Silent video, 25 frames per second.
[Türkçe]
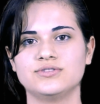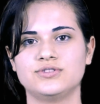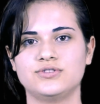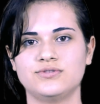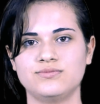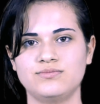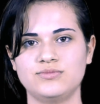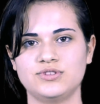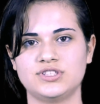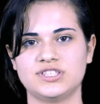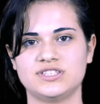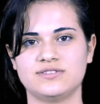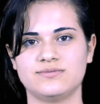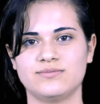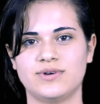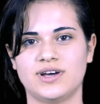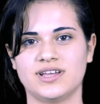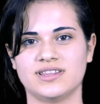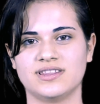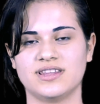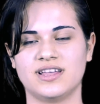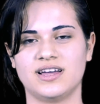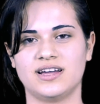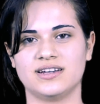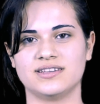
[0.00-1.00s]
tüm
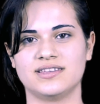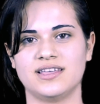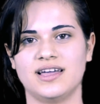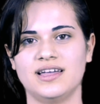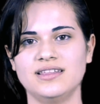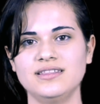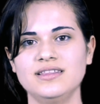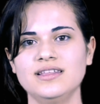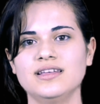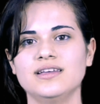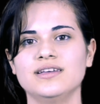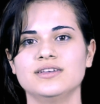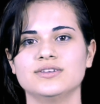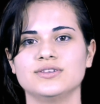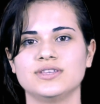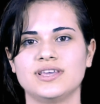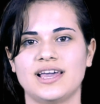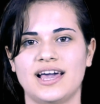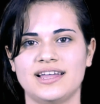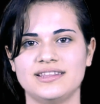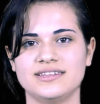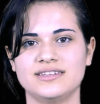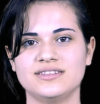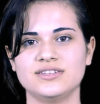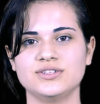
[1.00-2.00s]
Müslümanlardan
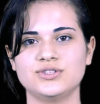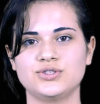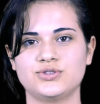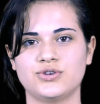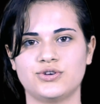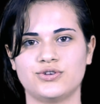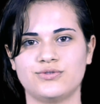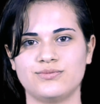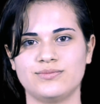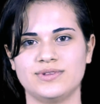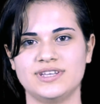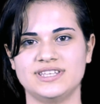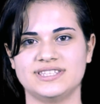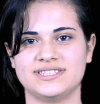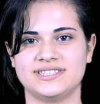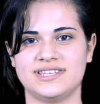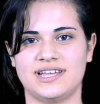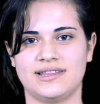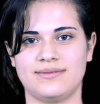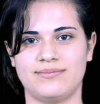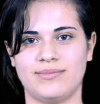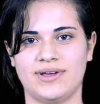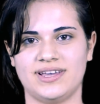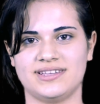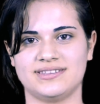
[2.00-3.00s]
kendini sorumlu
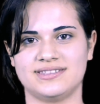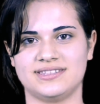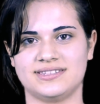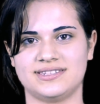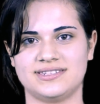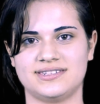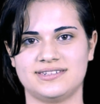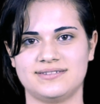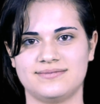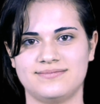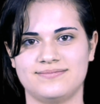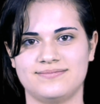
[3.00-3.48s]
hissetmektir.